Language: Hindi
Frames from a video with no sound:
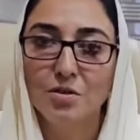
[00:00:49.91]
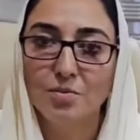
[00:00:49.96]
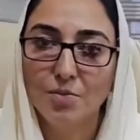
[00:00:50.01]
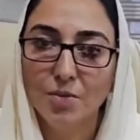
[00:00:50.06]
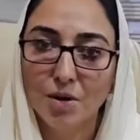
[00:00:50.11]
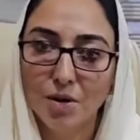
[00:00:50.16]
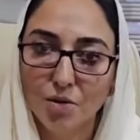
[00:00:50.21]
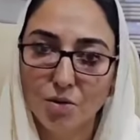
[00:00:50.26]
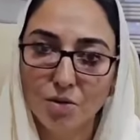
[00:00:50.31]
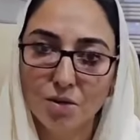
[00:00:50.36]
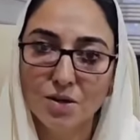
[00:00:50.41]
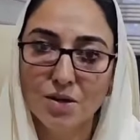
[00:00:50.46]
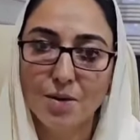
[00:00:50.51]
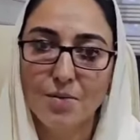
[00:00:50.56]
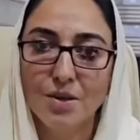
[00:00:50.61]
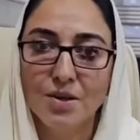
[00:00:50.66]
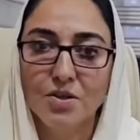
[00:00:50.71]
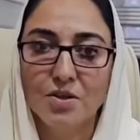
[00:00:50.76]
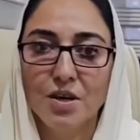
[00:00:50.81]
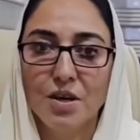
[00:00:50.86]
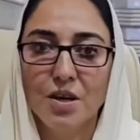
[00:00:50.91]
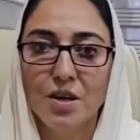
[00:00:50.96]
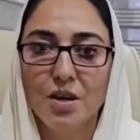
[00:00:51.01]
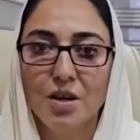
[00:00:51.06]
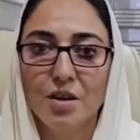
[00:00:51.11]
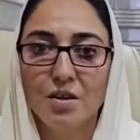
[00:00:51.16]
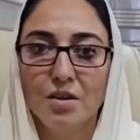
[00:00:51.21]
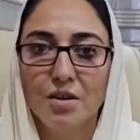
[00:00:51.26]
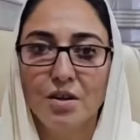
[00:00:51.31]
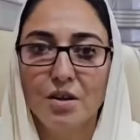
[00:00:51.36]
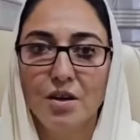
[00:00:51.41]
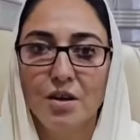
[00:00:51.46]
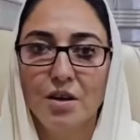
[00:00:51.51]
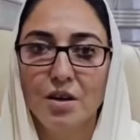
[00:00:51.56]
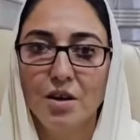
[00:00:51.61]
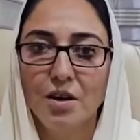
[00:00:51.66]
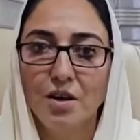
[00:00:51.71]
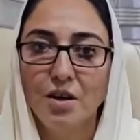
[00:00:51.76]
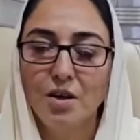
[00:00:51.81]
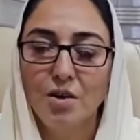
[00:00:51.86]
बिल्कुल समझ नहीं आती है
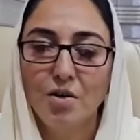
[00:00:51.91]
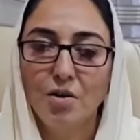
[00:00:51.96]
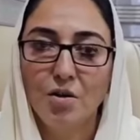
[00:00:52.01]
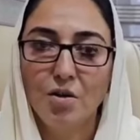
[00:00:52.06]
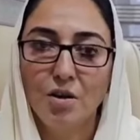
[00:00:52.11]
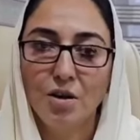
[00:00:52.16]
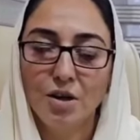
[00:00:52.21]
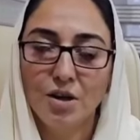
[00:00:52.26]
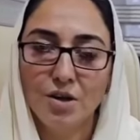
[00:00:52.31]
और